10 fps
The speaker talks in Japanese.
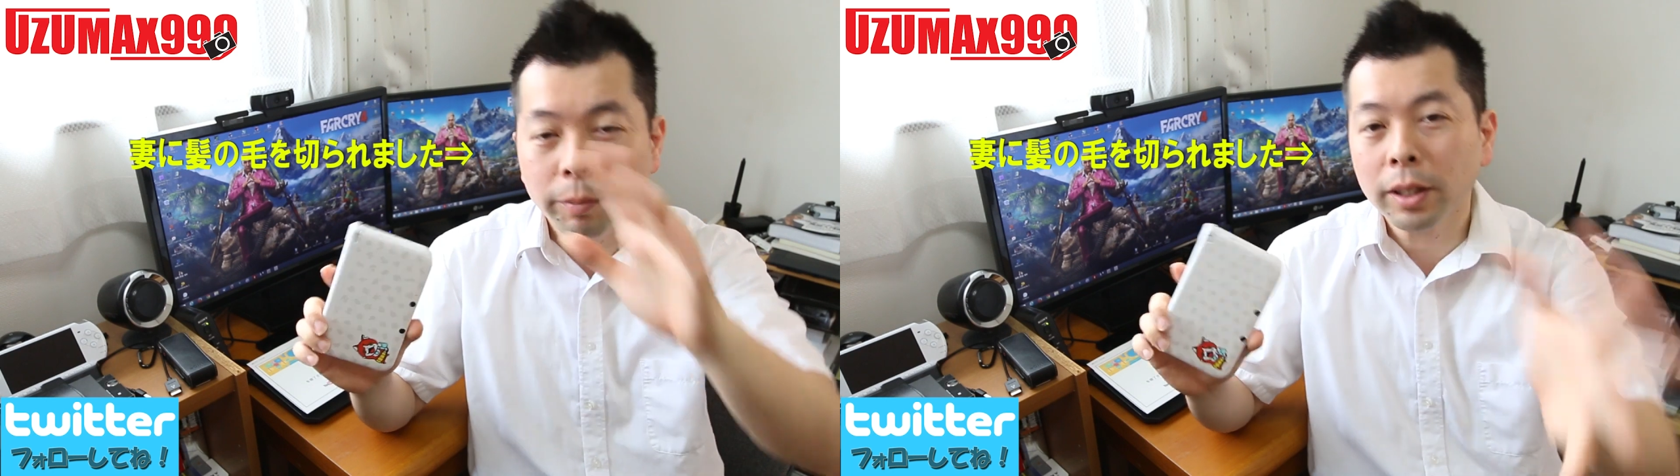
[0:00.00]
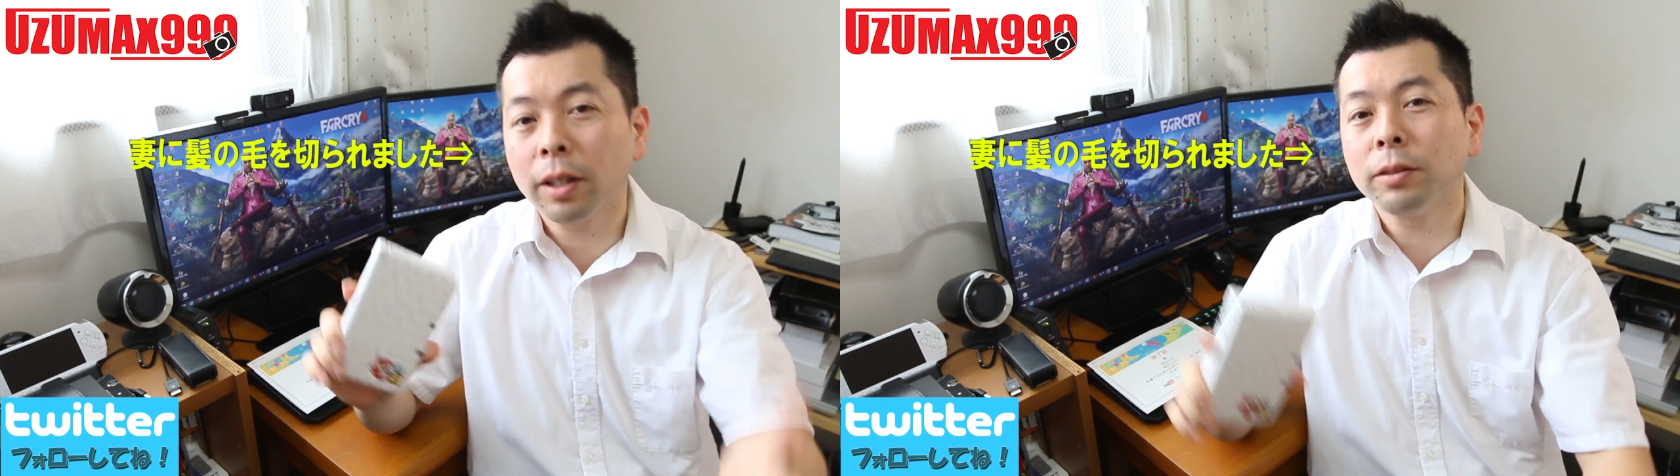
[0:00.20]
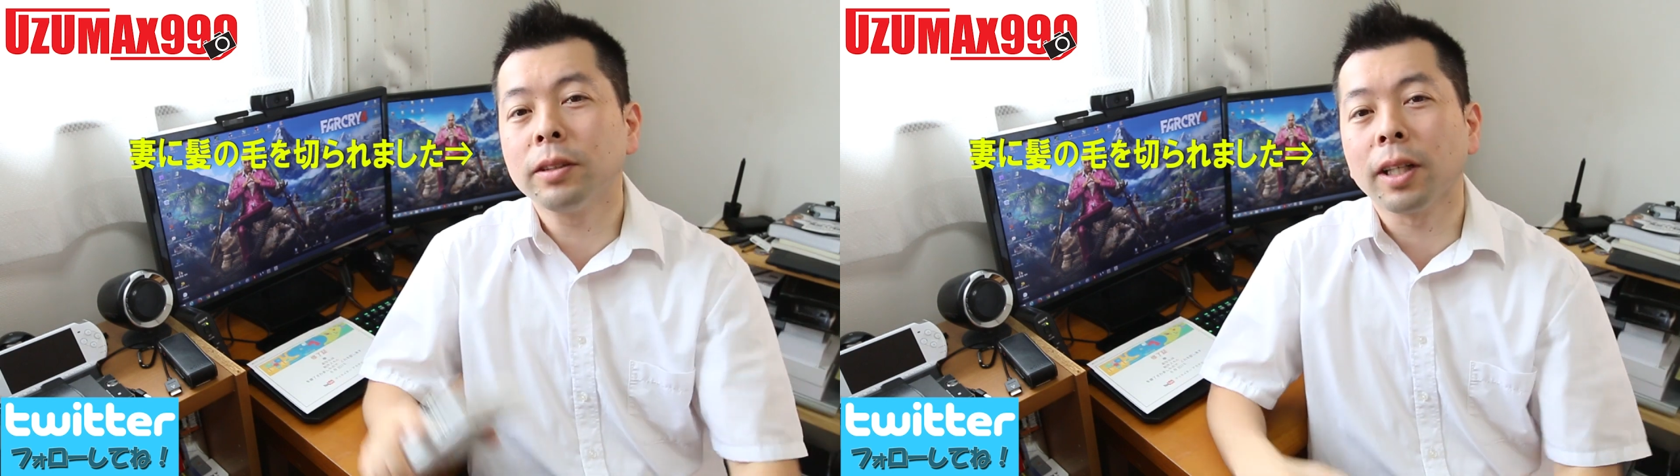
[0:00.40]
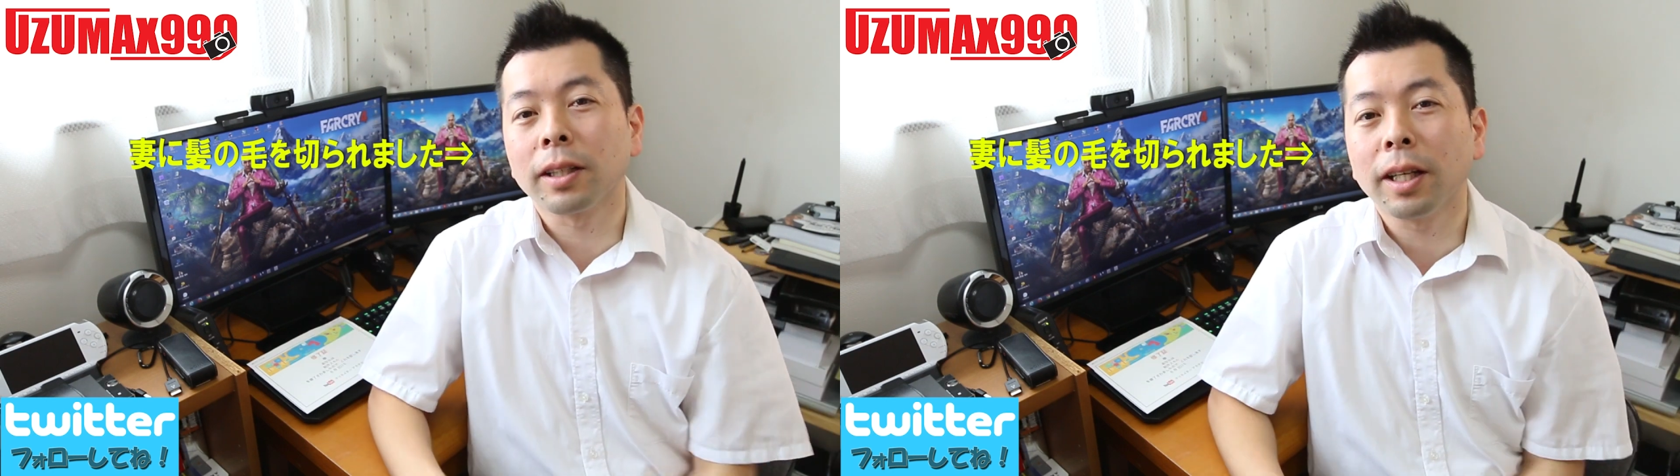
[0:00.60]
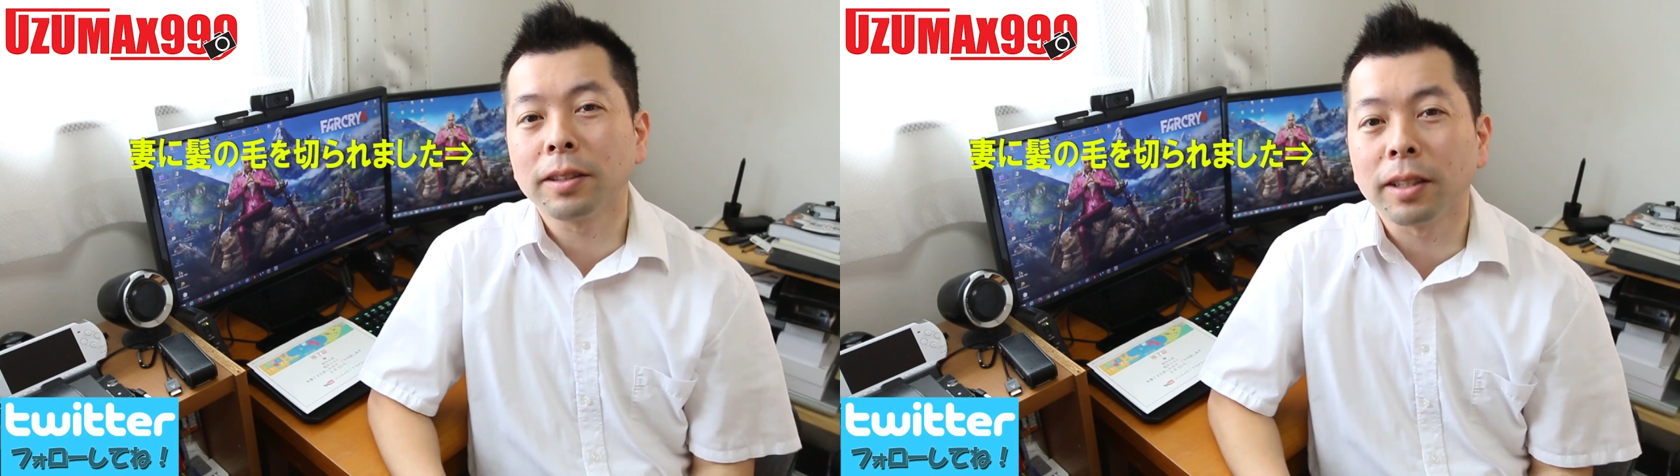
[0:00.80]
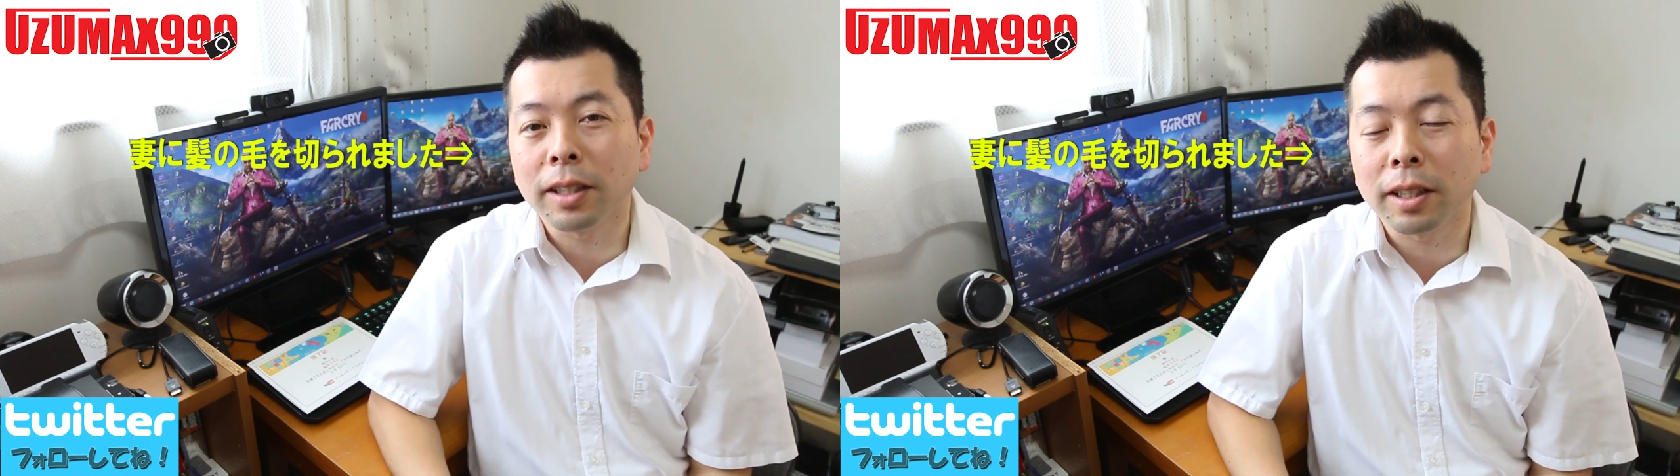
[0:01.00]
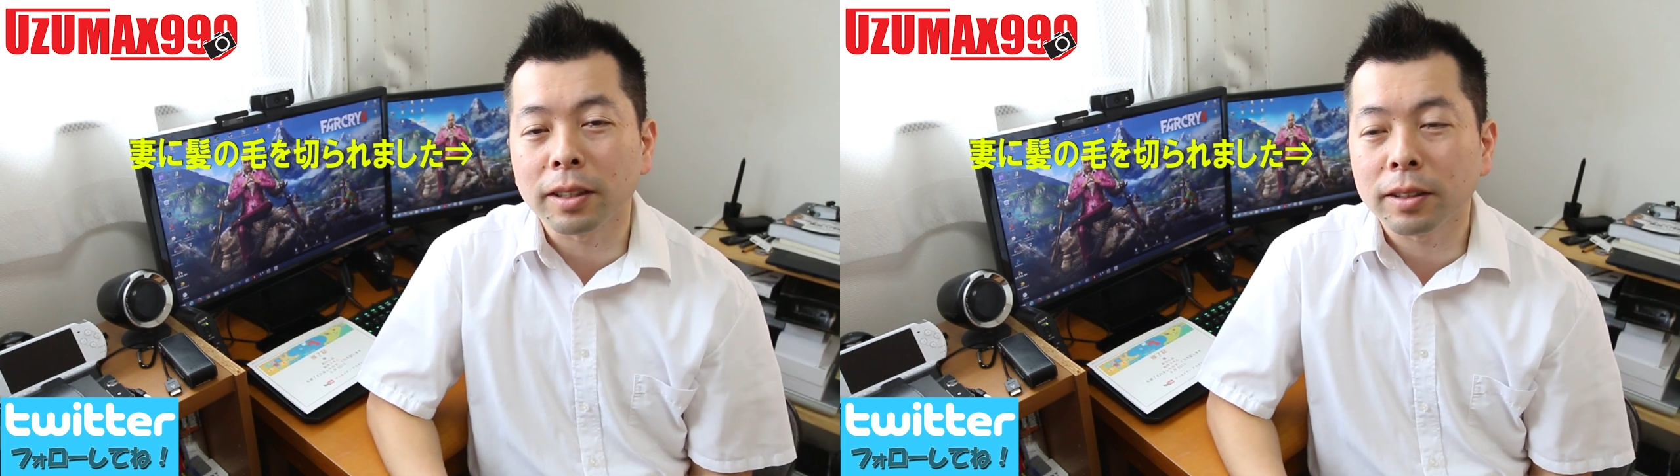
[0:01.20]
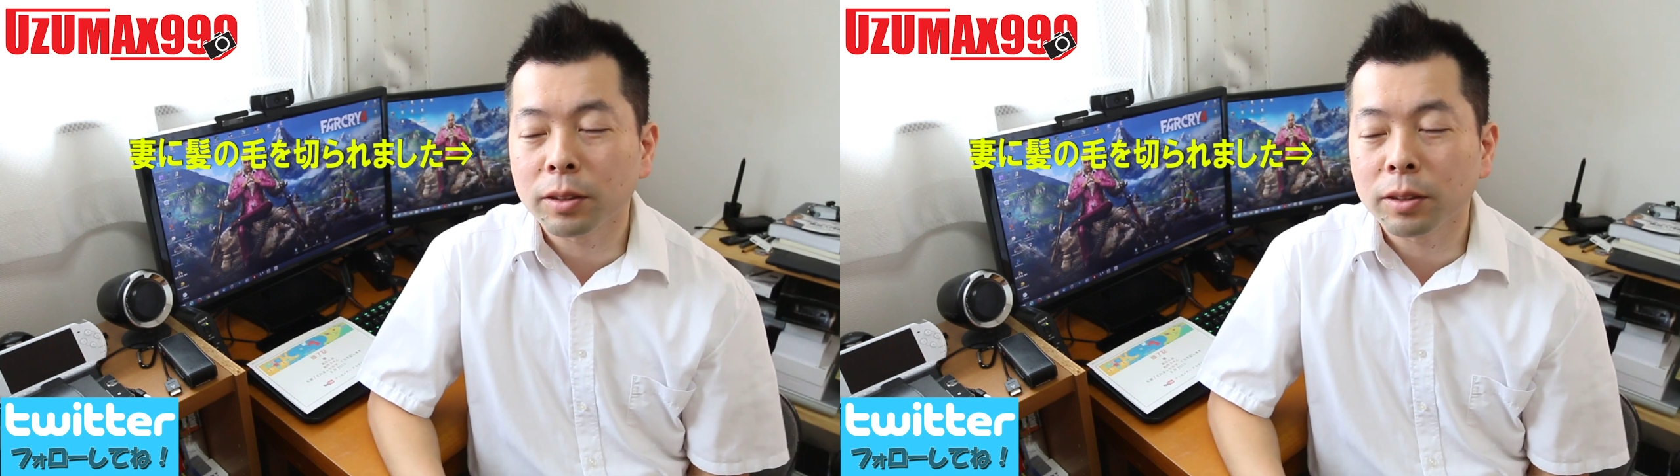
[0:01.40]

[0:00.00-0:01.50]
たまたうずさんが大好きな